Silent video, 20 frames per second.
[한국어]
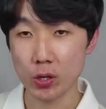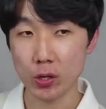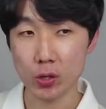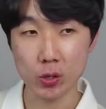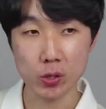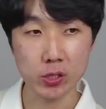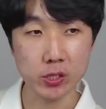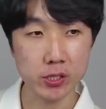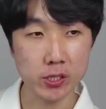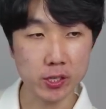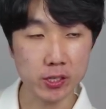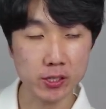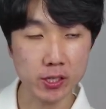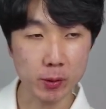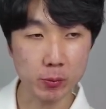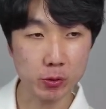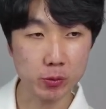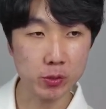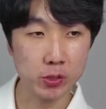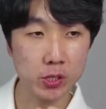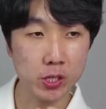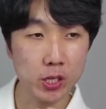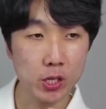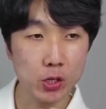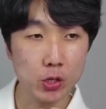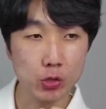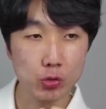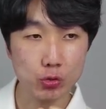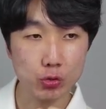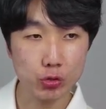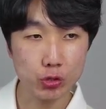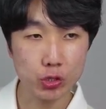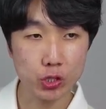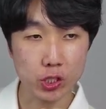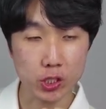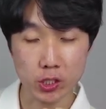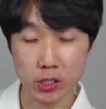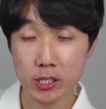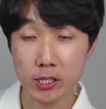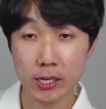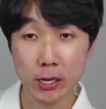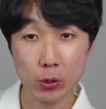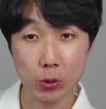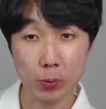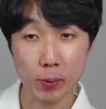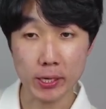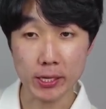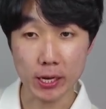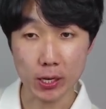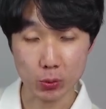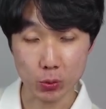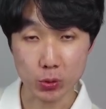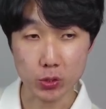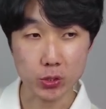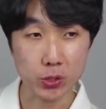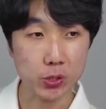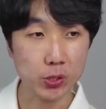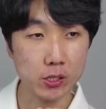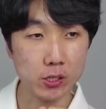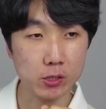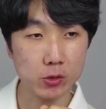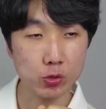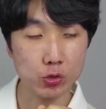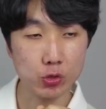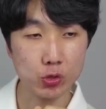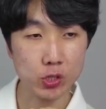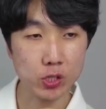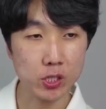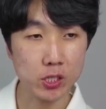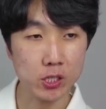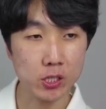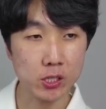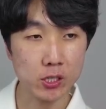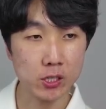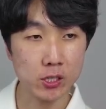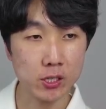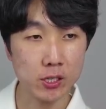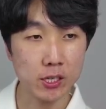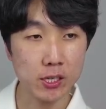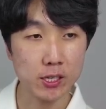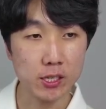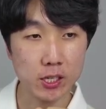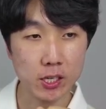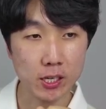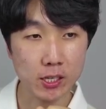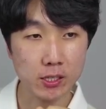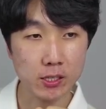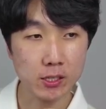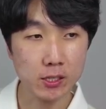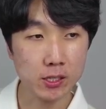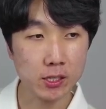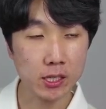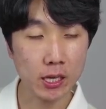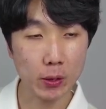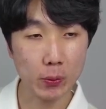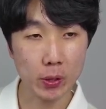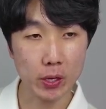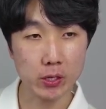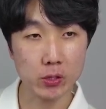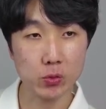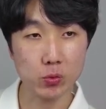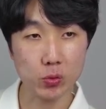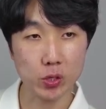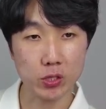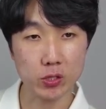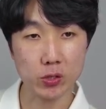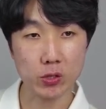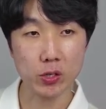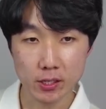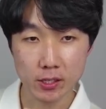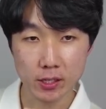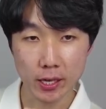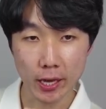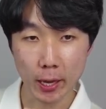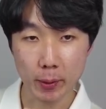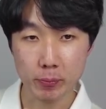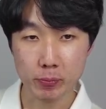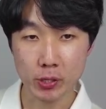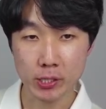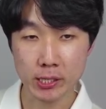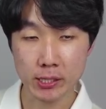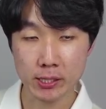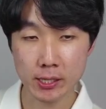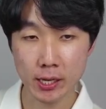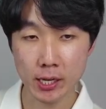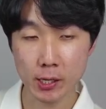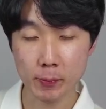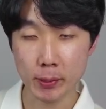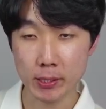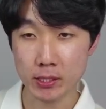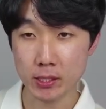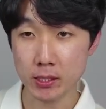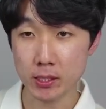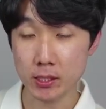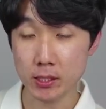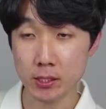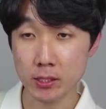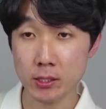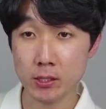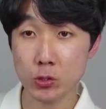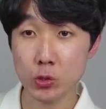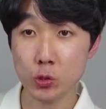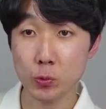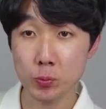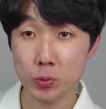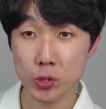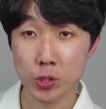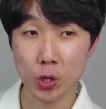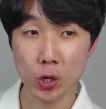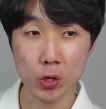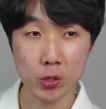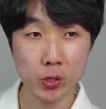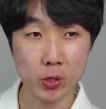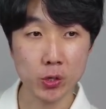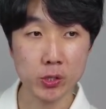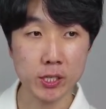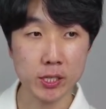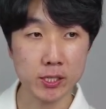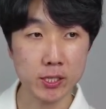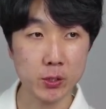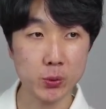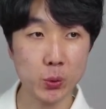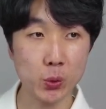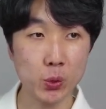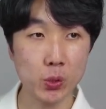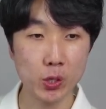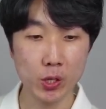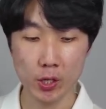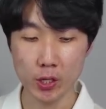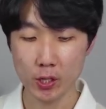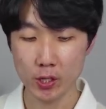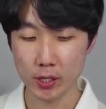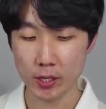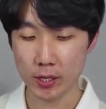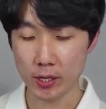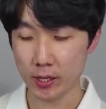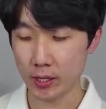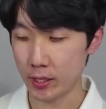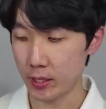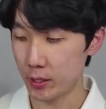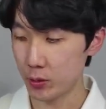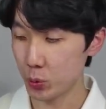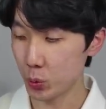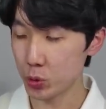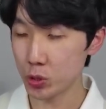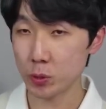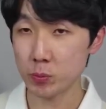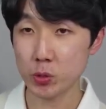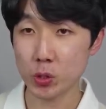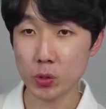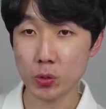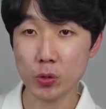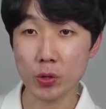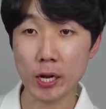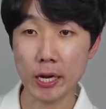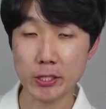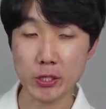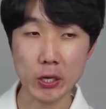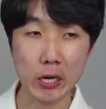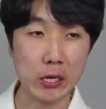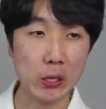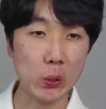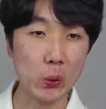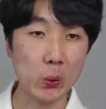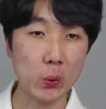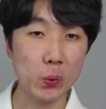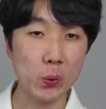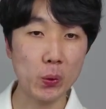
이제 대부분 주주이익화로 많이 알고 있죠. 주주이익의 극대화를 위해서 애플의 생태계를 만드는 이 스위프트 언어 자체도 약간 독점적으로 가져가려고